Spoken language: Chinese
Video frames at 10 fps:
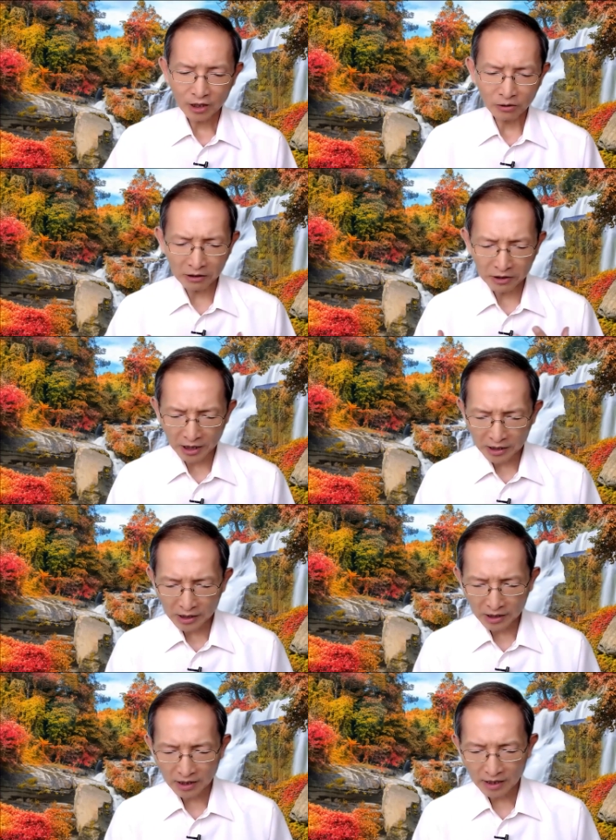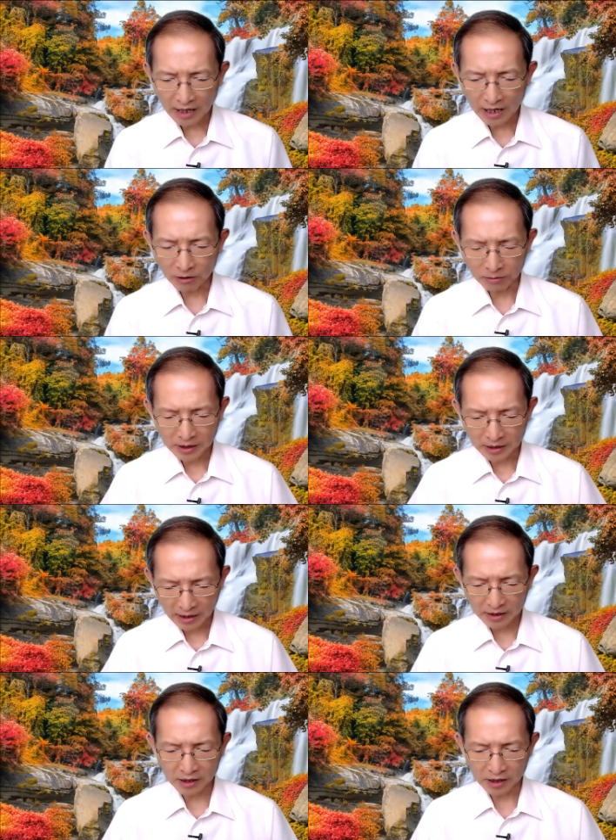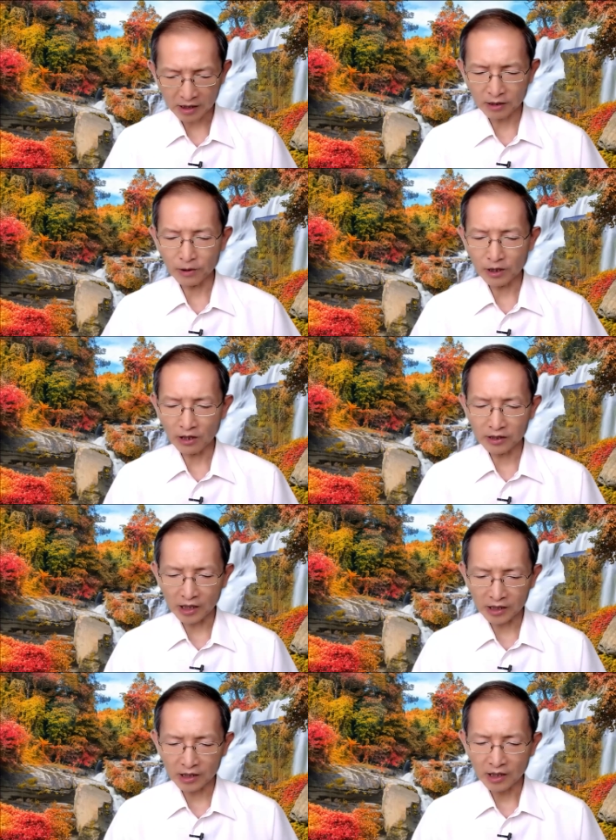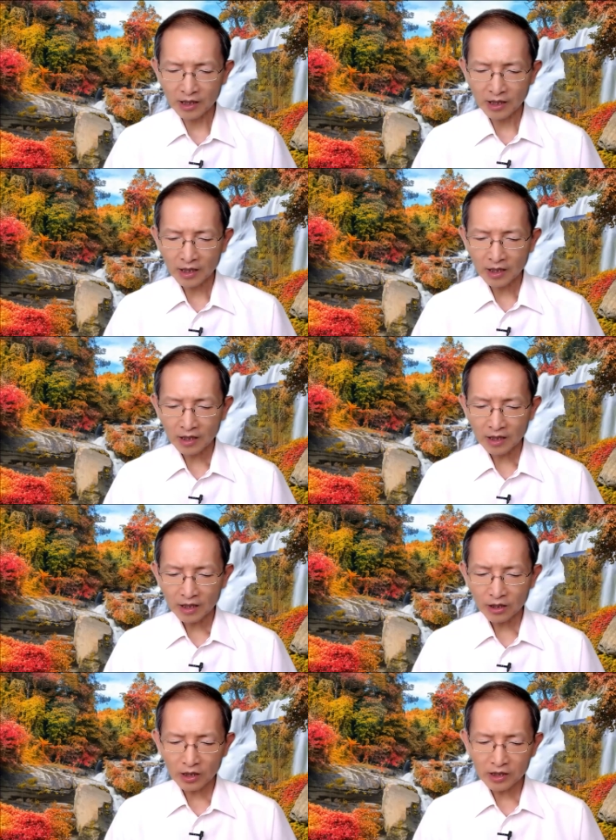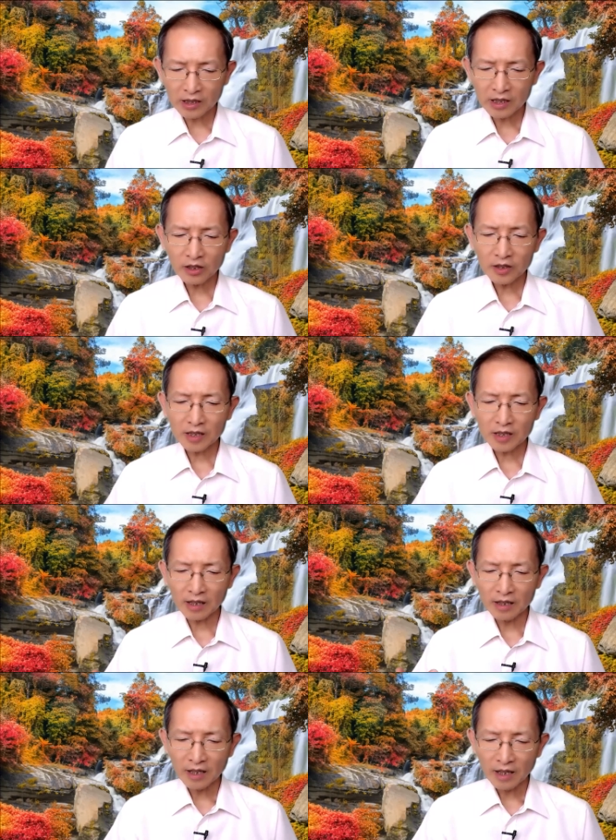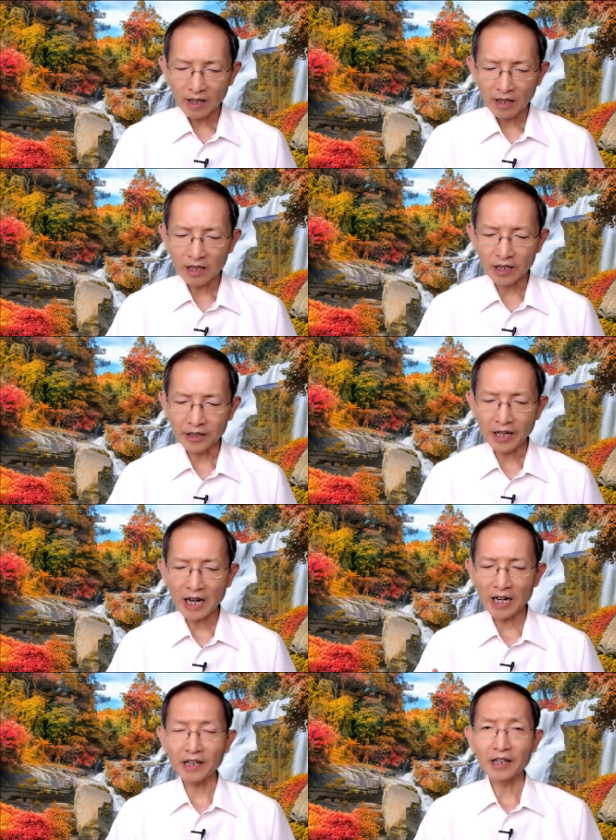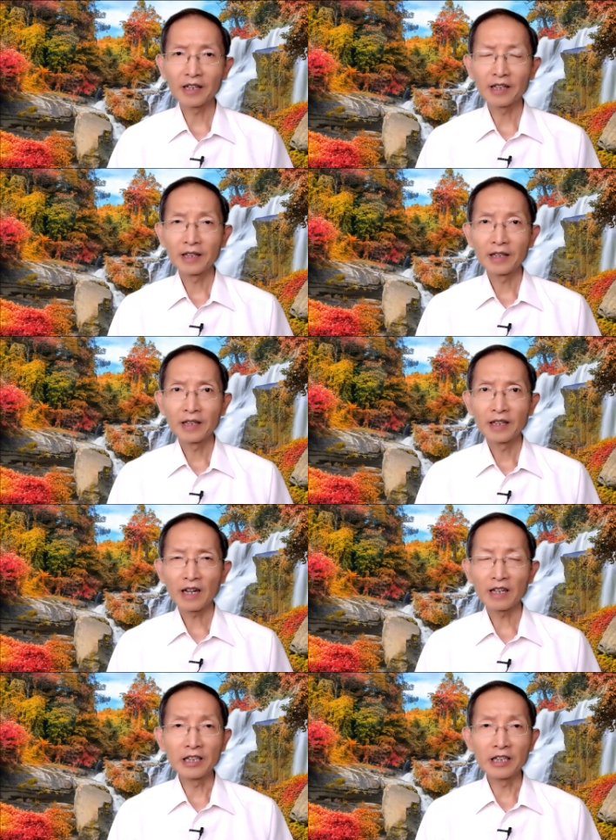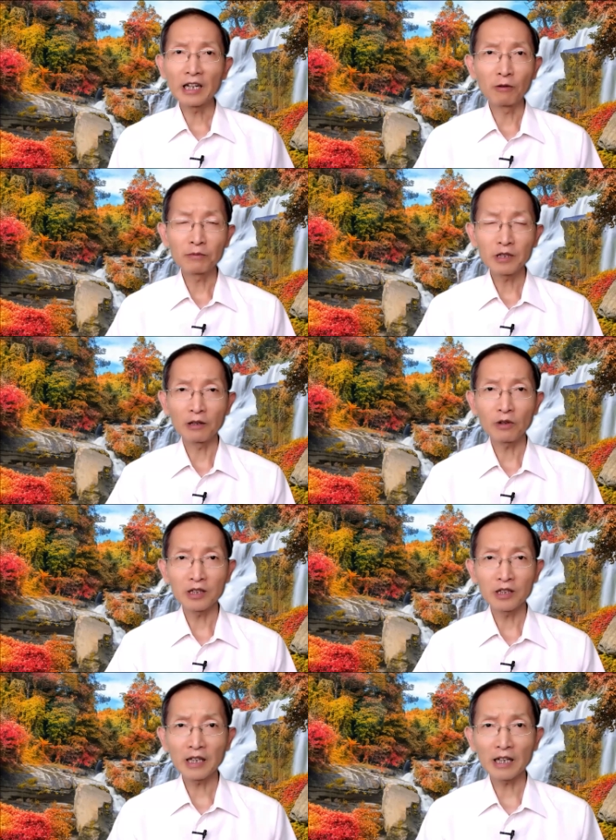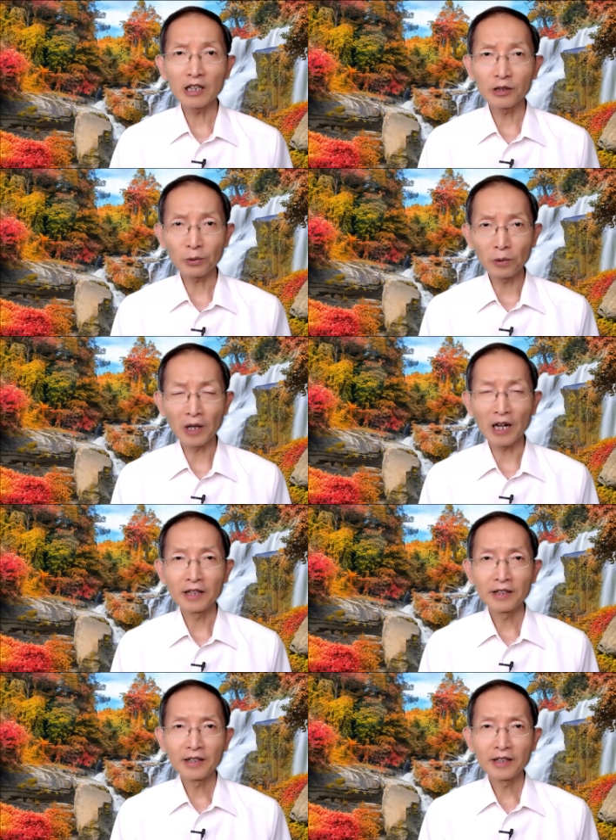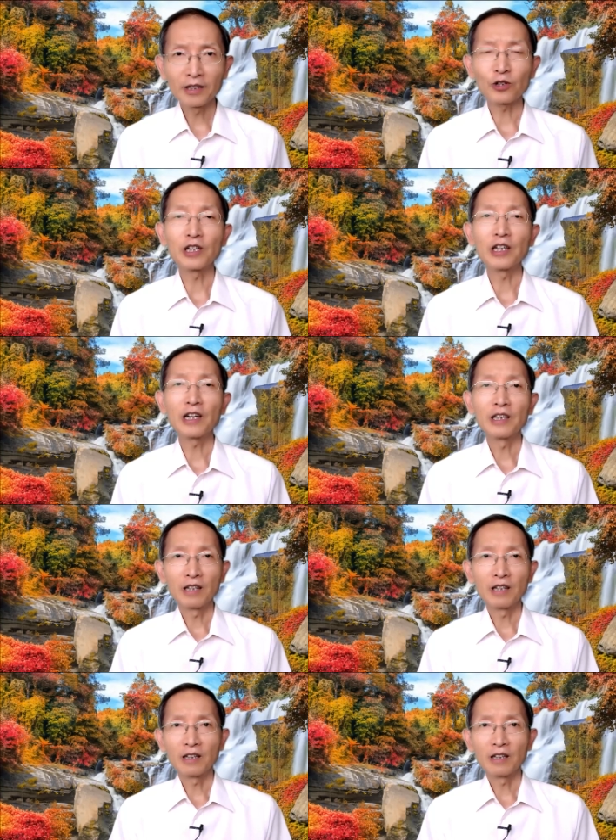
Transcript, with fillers: 有了节制啊，我们审查自己是否有了节制，有了节制，又加上忍耐啊，忍耐。我们前段时间讲了很多了，所以呢。